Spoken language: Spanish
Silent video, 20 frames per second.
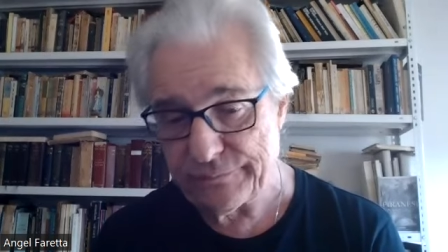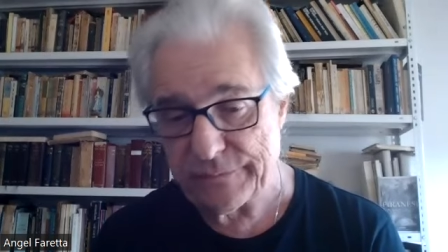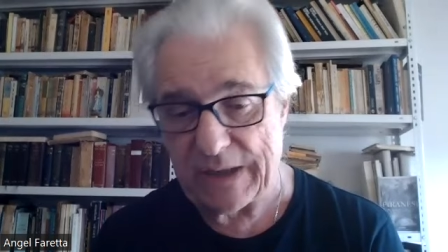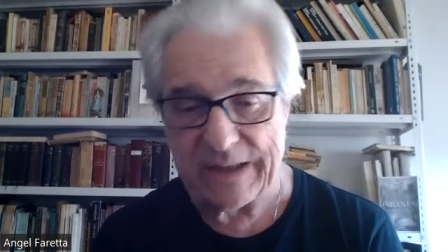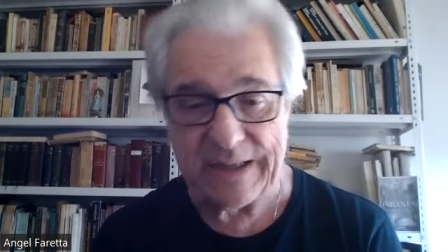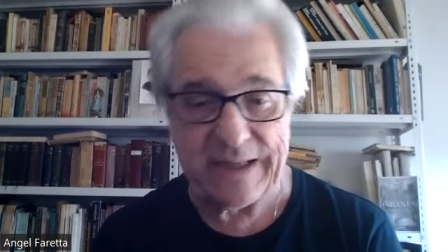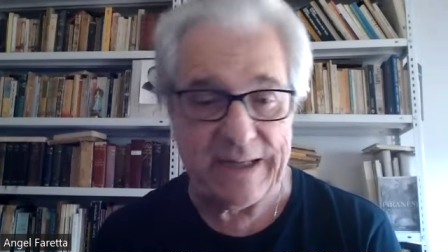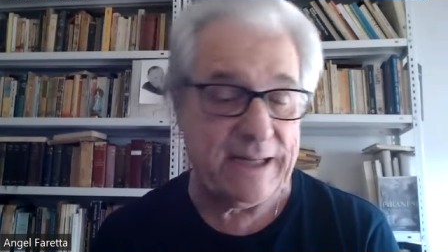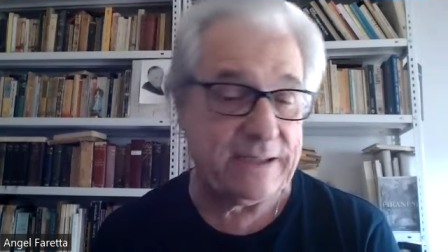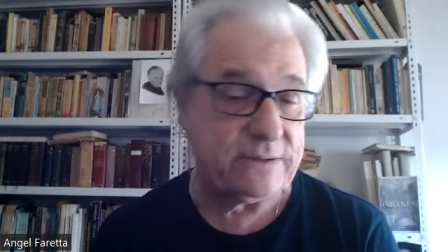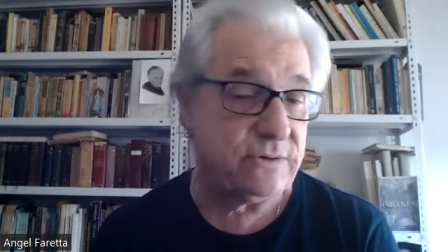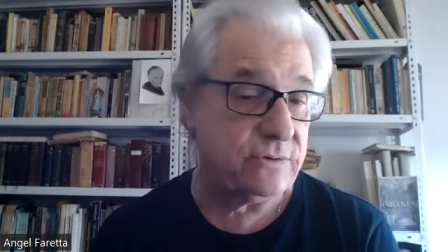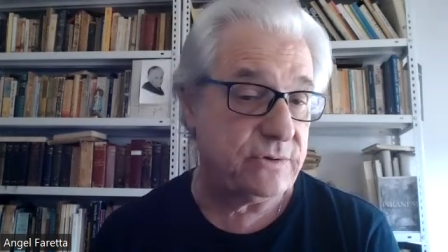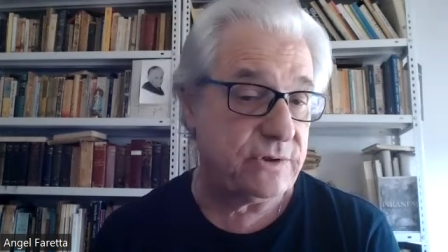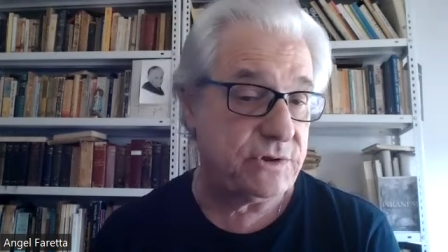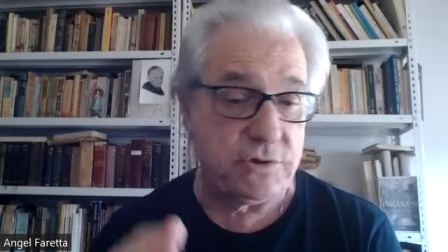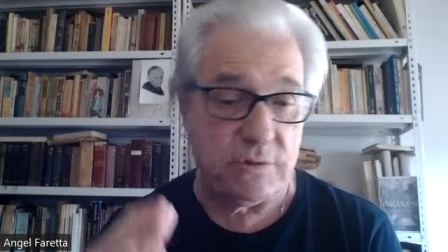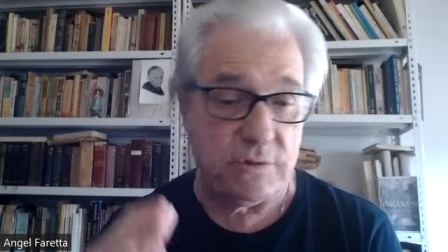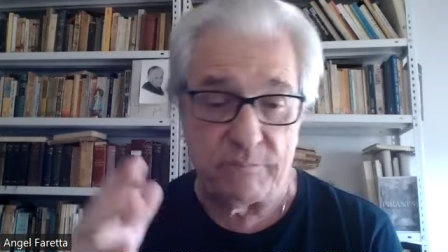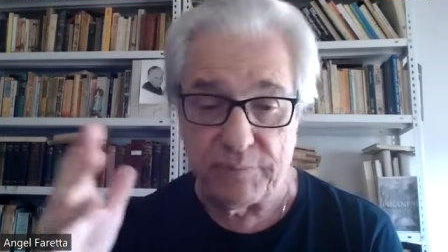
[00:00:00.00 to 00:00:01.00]
El relato
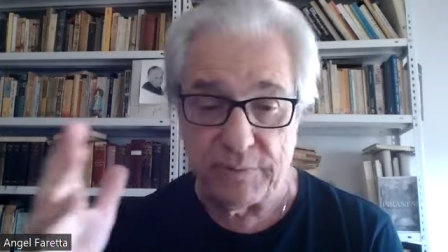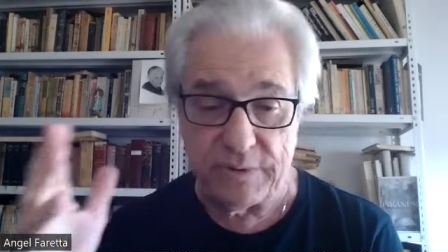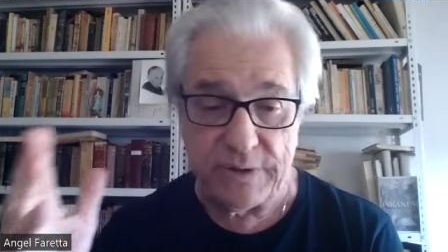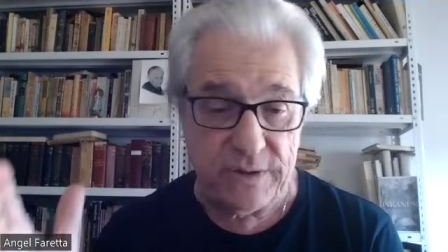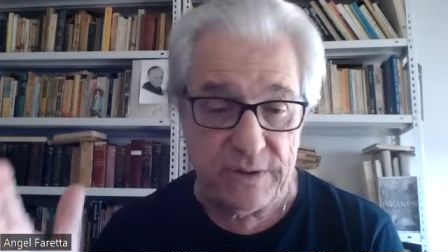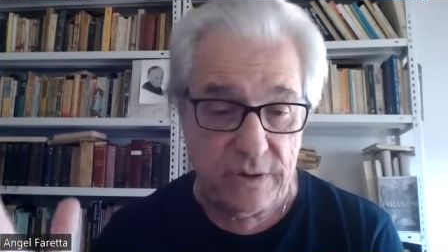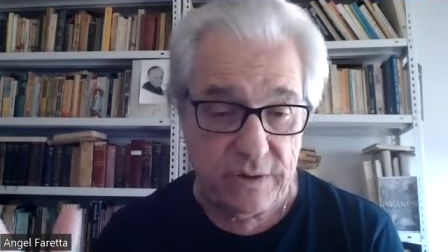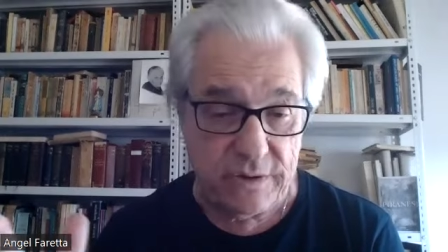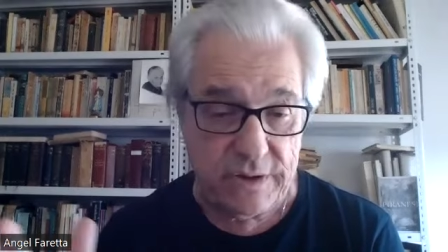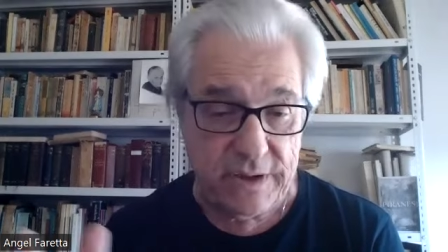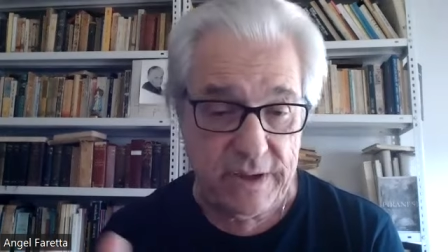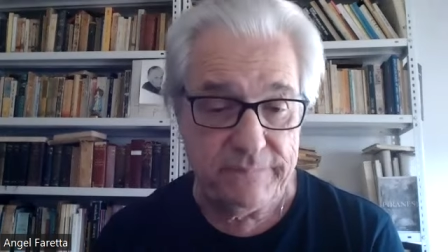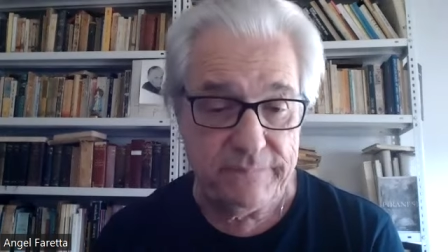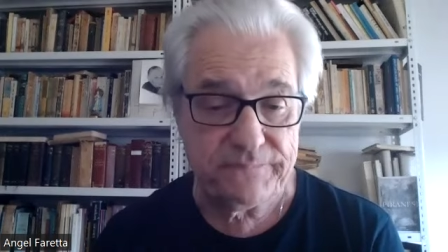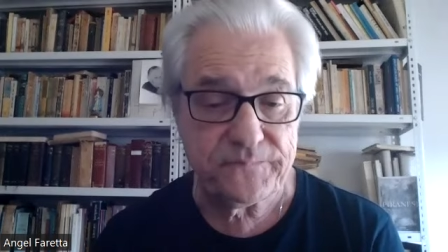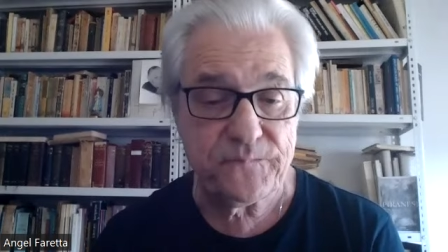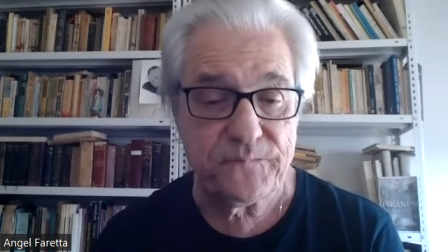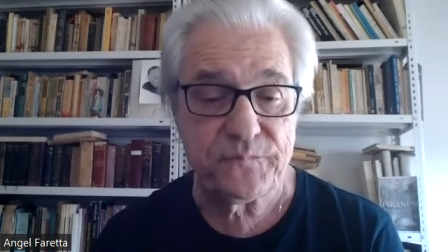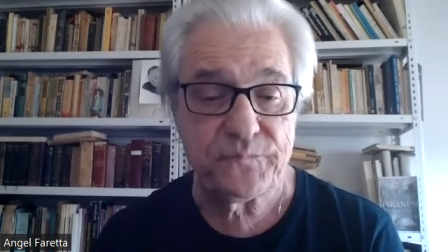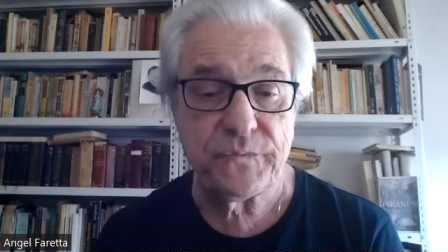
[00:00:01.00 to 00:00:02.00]
de John Polidori,
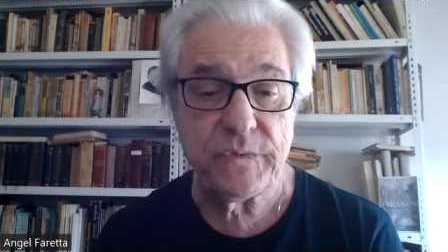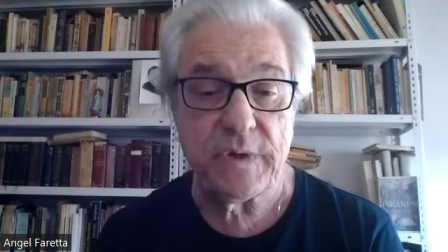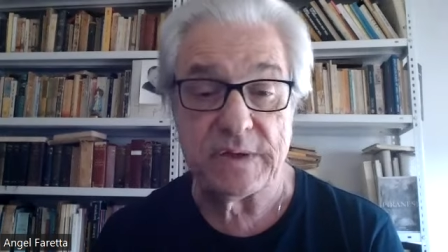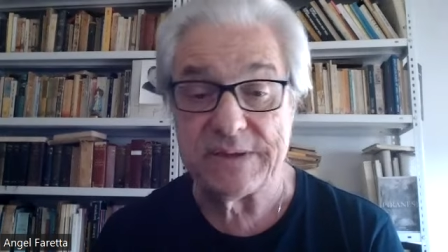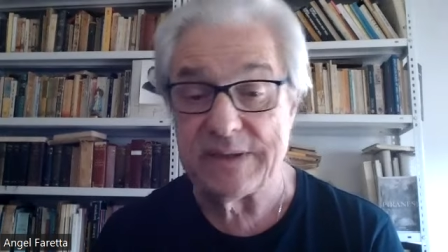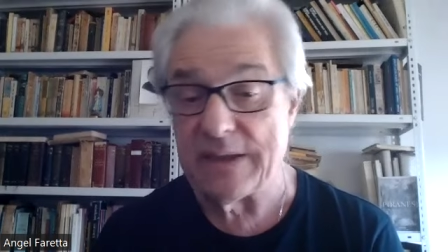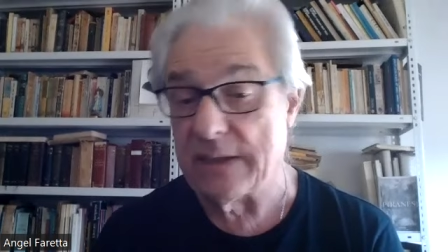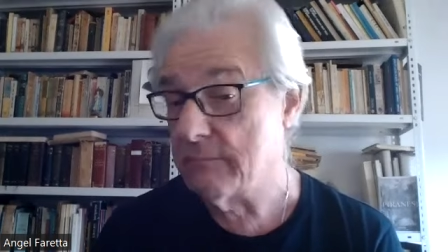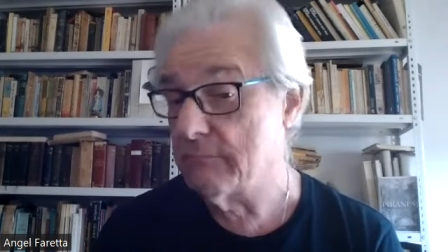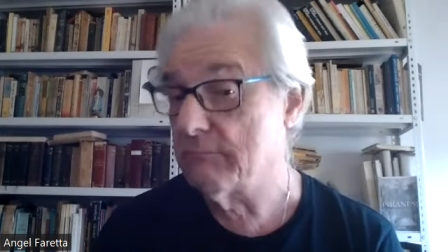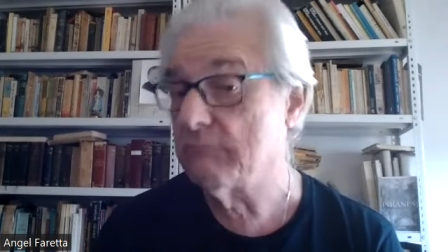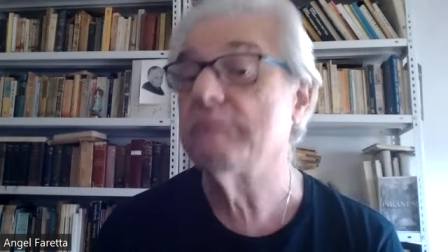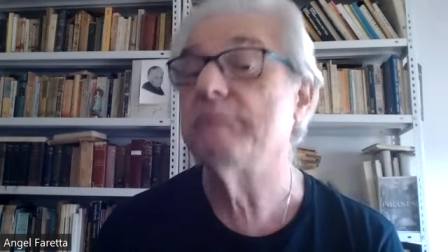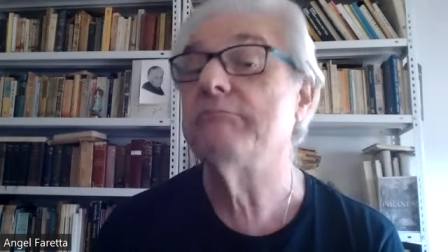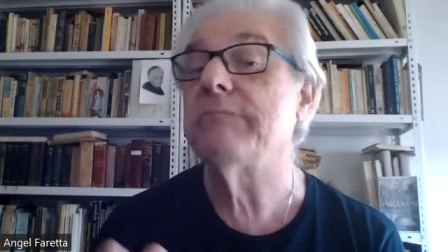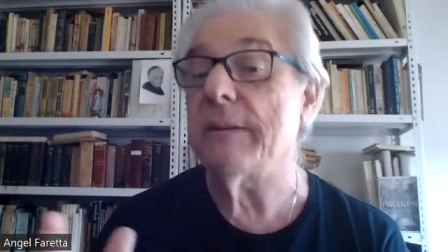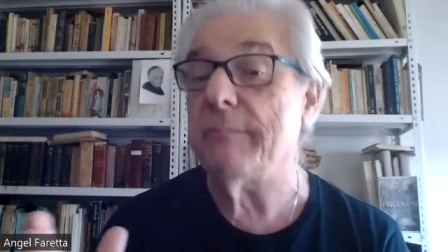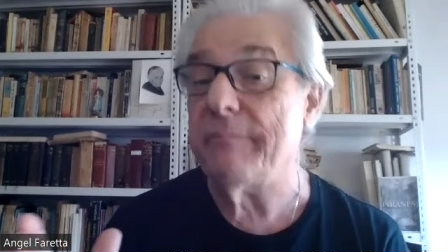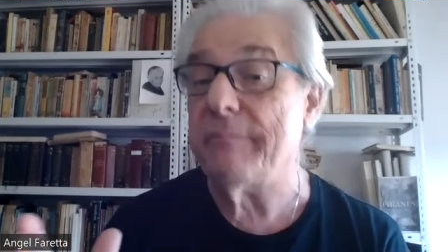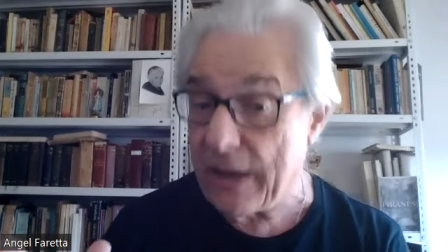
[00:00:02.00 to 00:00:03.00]
que es el
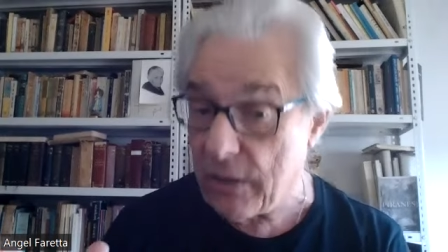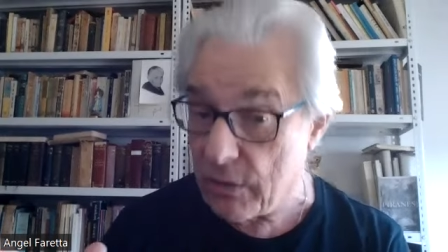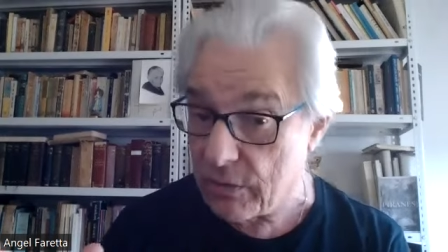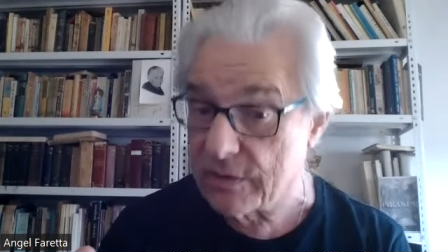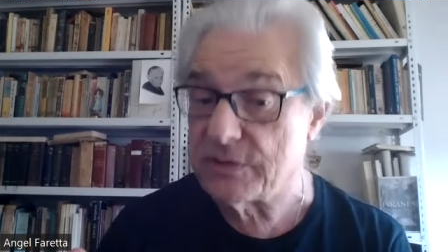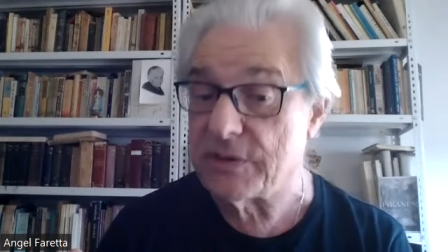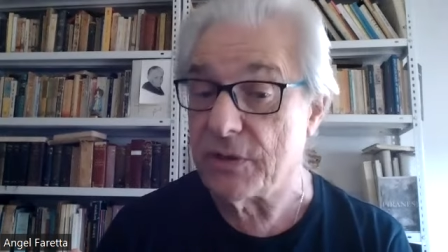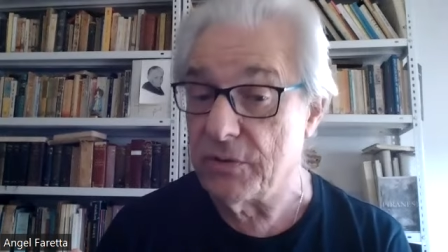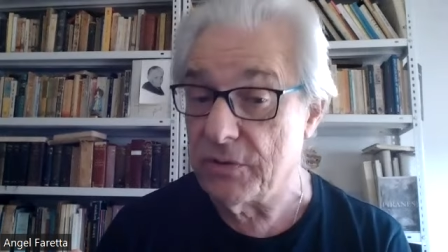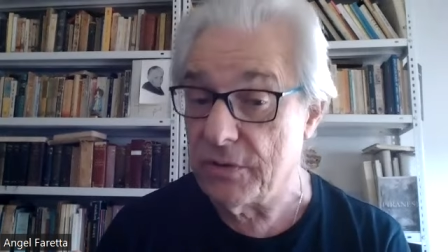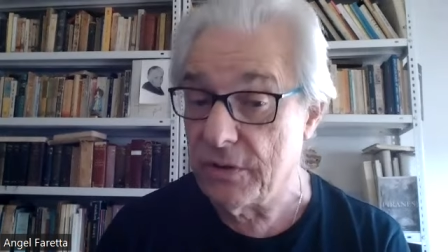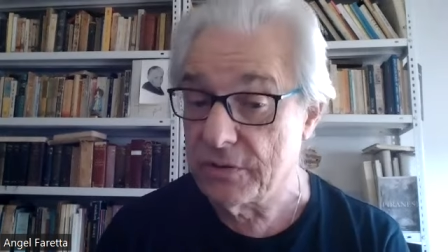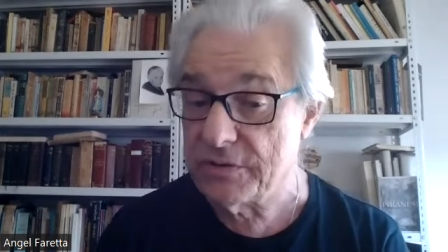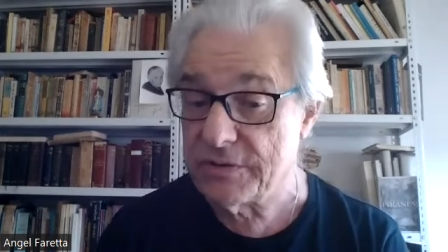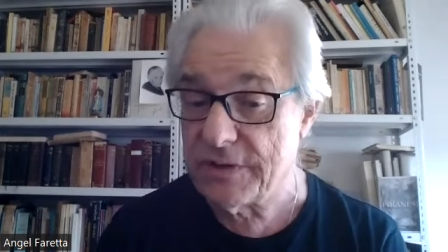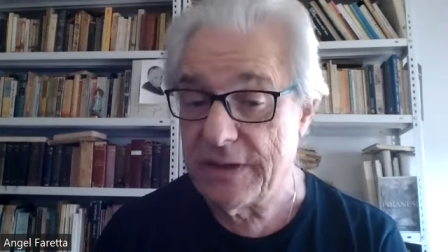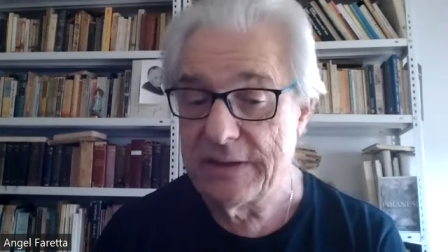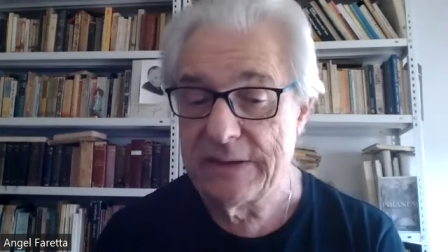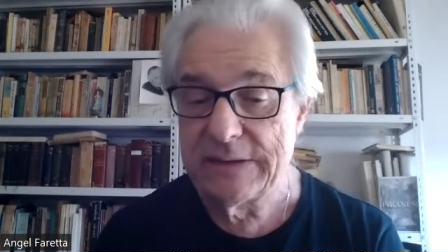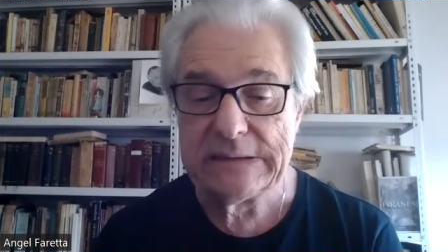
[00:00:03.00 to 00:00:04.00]
primero que se
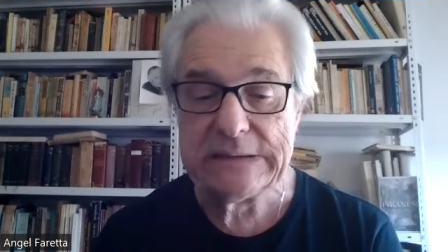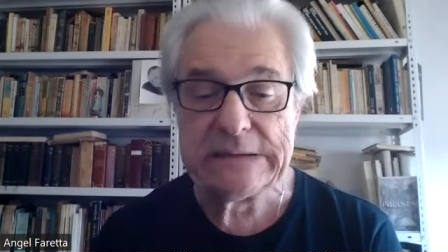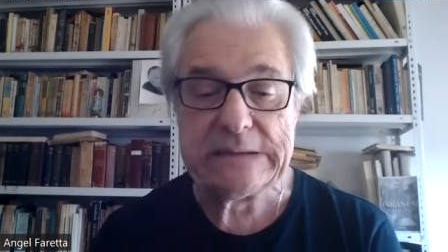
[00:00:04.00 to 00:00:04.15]
conoce,